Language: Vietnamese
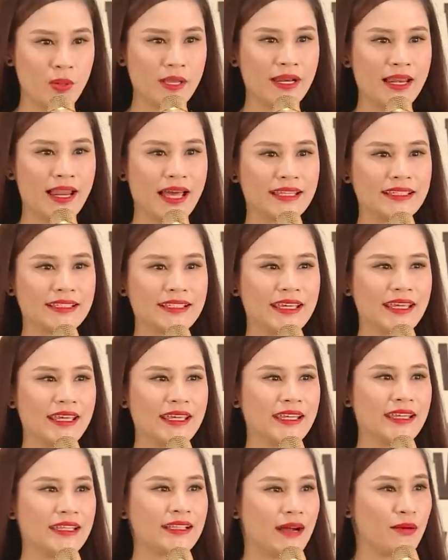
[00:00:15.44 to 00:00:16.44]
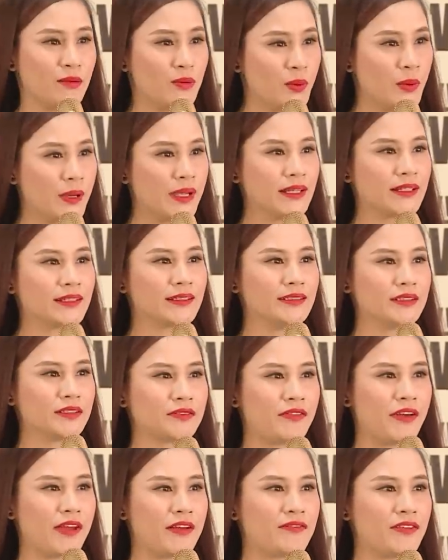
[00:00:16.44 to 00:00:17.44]
duyên lành khi Thảo Nguyên được
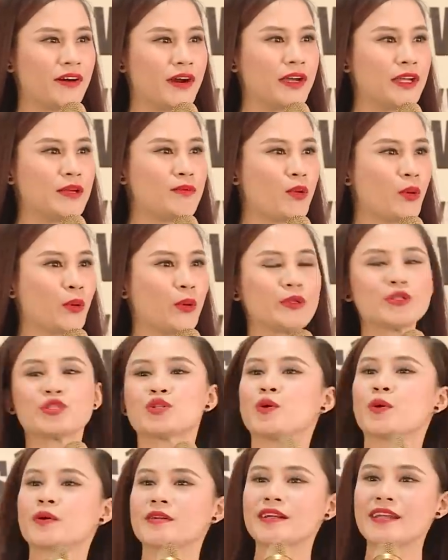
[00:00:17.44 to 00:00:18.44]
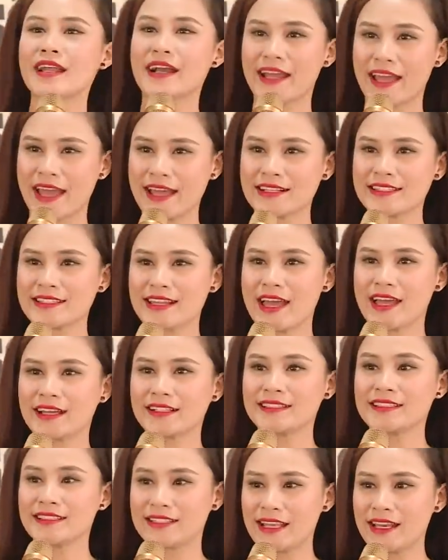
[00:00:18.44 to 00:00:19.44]
về với một ngôi chùa rất là khang
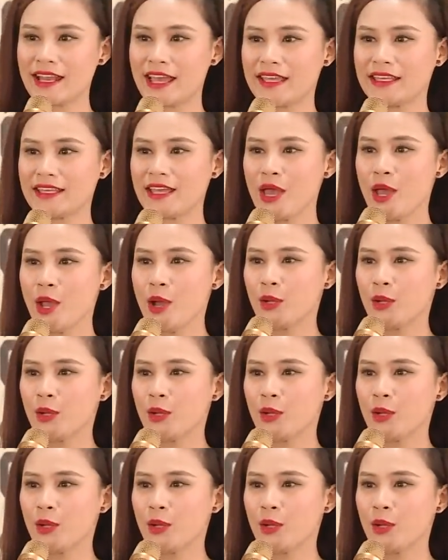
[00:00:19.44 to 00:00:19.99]
trang như thế này,